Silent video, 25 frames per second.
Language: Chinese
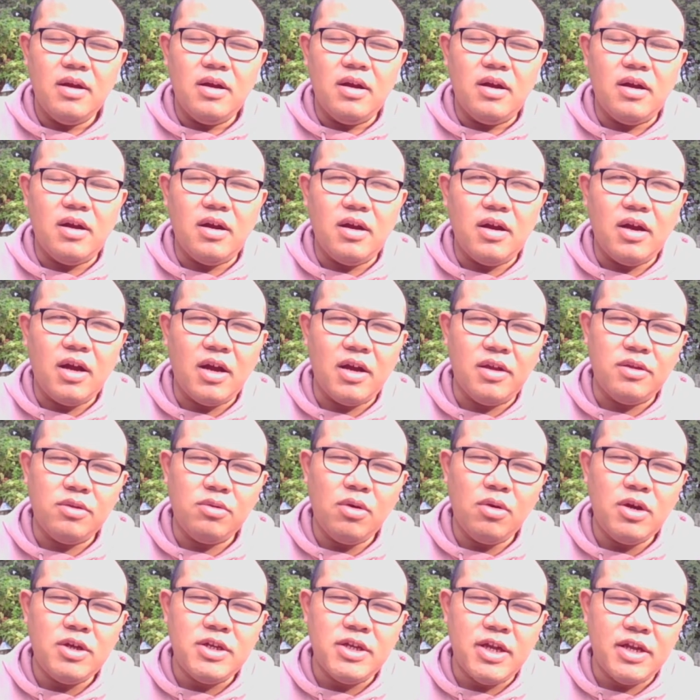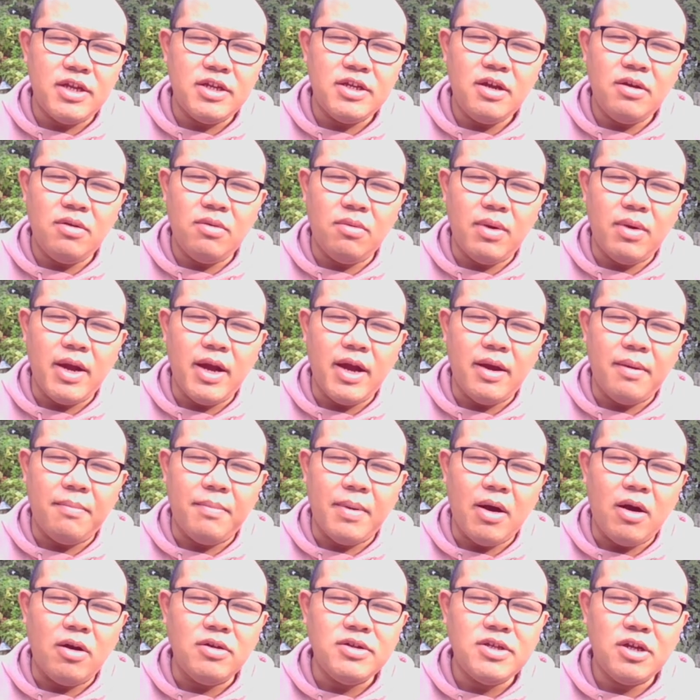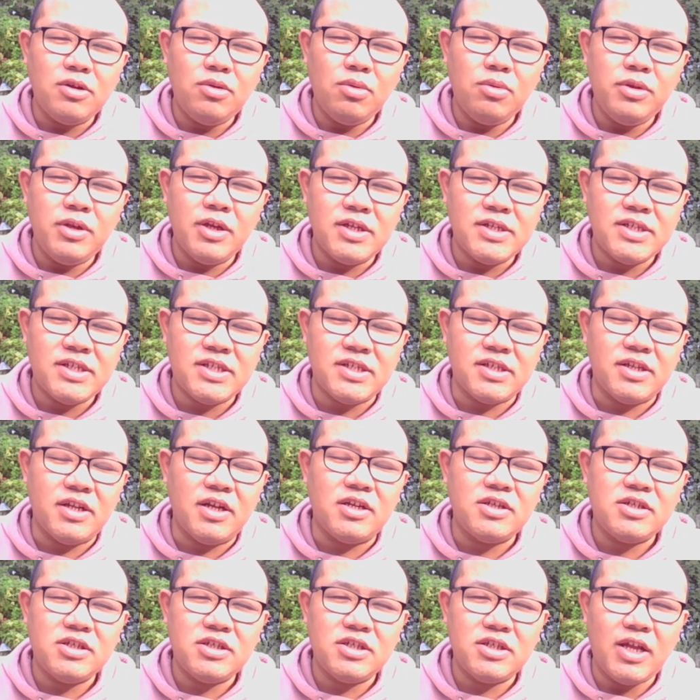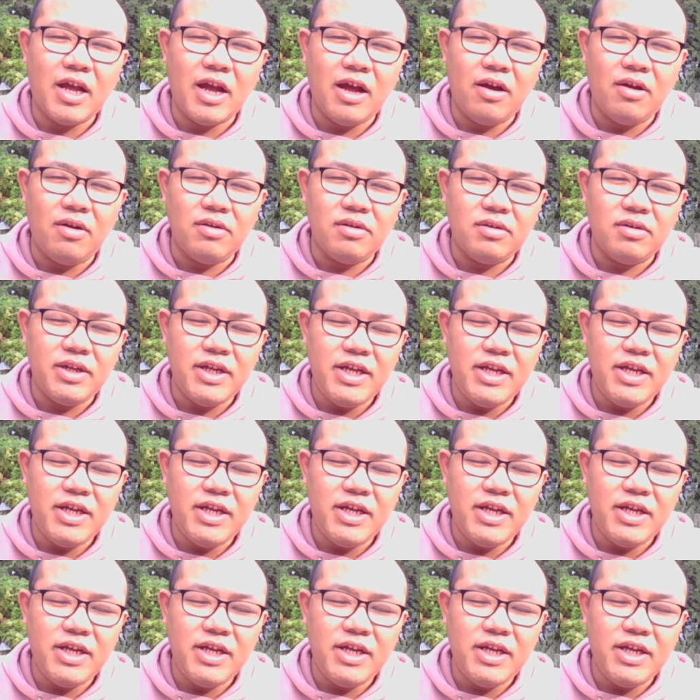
呃，很多人认为啊，毛泽东的死呢是他